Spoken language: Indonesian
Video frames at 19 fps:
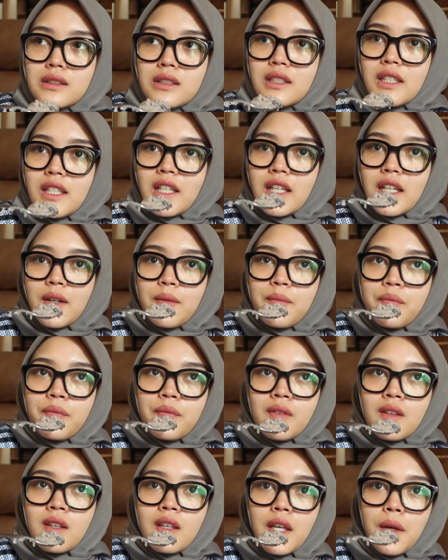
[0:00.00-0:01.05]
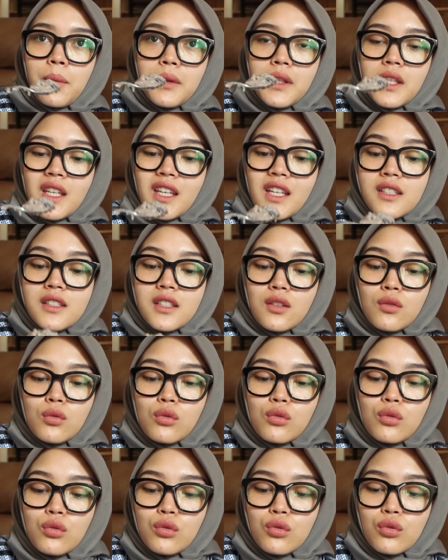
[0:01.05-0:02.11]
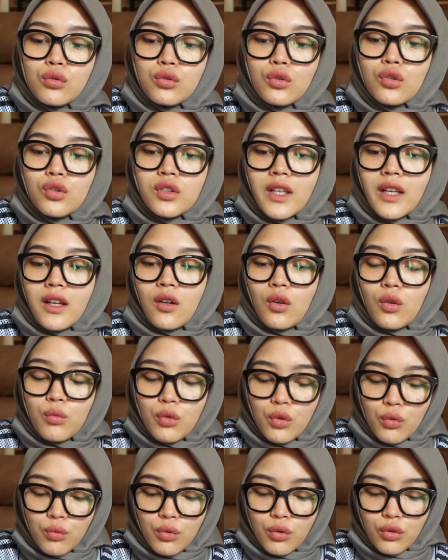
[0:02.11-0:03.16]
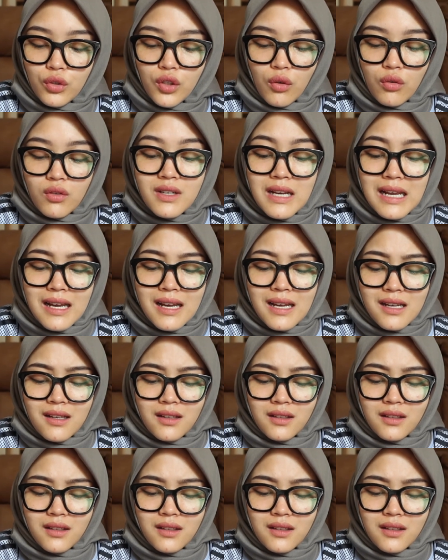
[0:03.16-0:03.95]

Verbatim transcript: jadi kayak yang penting kisi dulu terus kayak kalau buru-buru ya udah